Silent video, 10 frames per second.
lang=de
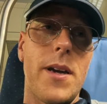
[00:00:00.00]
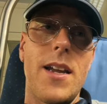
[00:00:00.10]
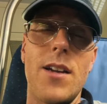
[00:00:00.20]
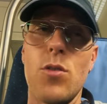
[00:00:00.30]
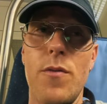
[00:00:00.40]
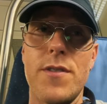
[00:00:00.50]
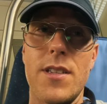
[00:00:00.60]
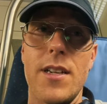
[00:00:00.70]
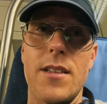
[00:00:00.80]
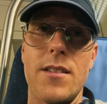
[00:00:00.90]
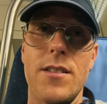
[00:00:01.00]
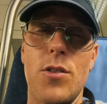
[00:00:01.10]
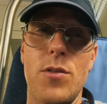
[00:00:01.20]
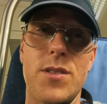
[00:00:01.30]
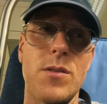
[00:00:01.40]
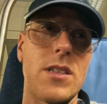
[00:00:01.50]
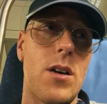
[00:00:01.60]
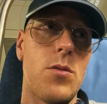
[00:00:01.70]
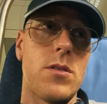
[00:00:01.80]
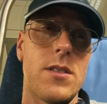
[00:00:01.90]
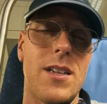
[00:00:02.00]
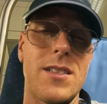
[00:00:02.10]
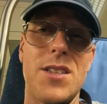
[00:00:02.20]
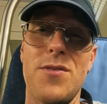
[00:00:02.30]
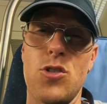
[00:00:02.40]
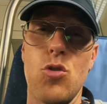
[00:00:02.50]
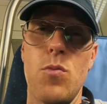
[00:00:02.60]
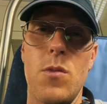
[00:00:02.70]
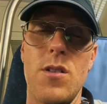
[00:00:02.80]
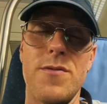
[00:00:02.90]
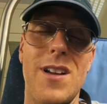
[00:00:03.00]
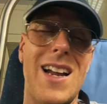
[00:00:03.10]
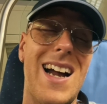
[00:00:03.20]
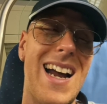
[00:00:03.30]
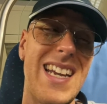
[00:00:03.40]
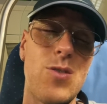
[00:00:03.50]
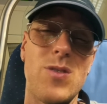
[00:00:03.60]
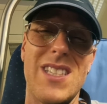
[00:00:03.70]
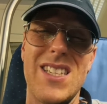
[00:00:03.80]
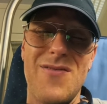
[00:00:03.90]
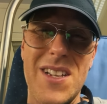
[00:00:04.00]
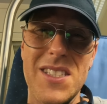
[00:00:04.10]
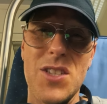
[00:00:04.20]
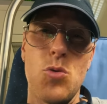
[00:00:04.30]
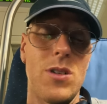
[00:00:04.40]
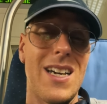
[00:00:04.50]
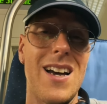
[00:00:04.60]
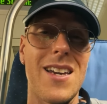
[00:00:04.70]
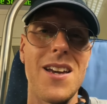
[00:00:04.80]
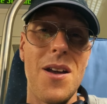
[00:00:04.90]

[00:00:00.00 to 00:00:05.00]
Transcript: meine Ankunftszeit in Königs Wusterhausen hat sich verschoben auf 21.03 Uhr